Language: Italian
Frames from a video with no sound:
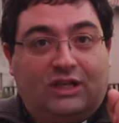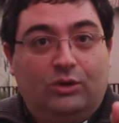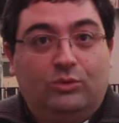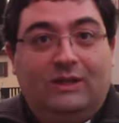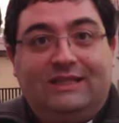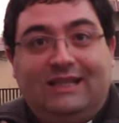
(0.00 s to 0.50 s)
dal
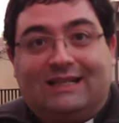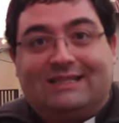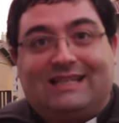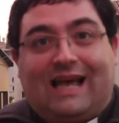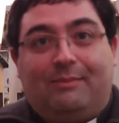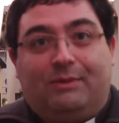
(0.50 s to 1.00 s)
lunedì al
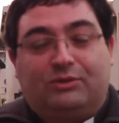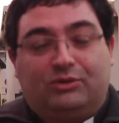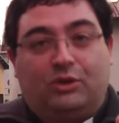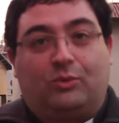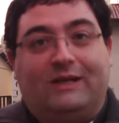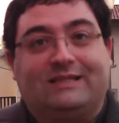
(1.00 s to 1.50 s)
sabato
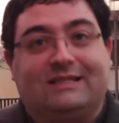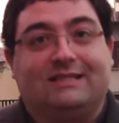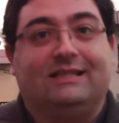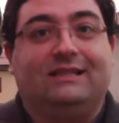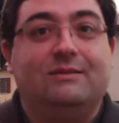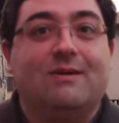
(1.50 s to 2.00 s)
di questa
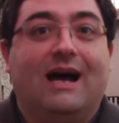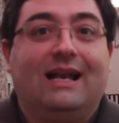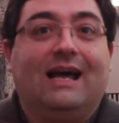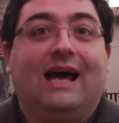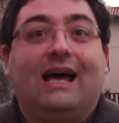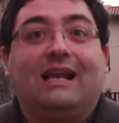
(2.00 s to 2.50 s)

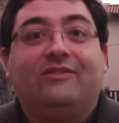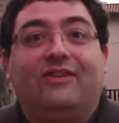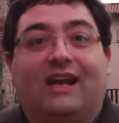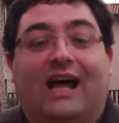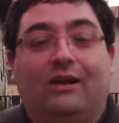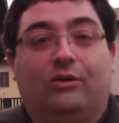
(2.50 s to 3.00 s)
settimana,
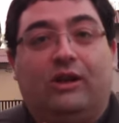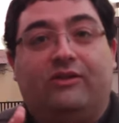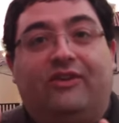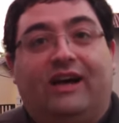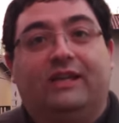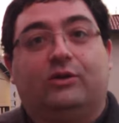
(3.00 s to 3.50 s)
arriveranno nei
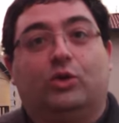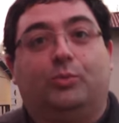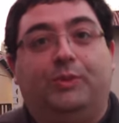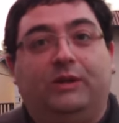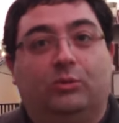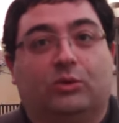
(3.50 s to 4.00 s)
vari
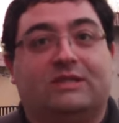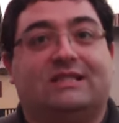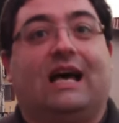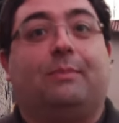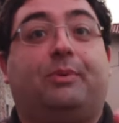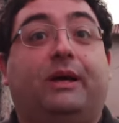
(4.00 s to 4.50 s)
gruppi di
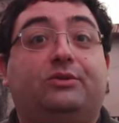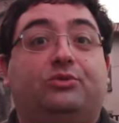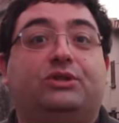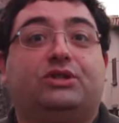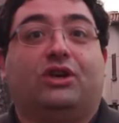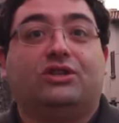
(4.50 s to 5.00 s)
WhatsApp e
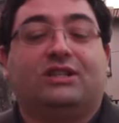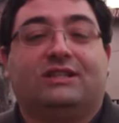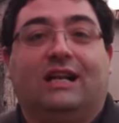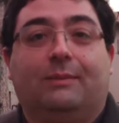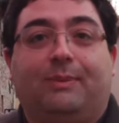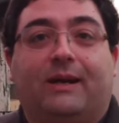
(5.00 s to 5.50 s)
sui social
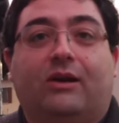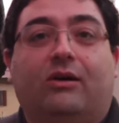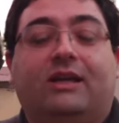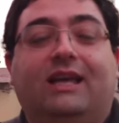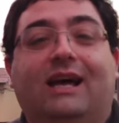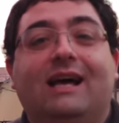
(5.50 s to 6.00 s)
della
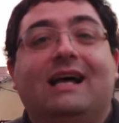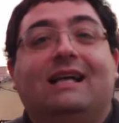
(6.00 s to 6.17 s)
parrocchia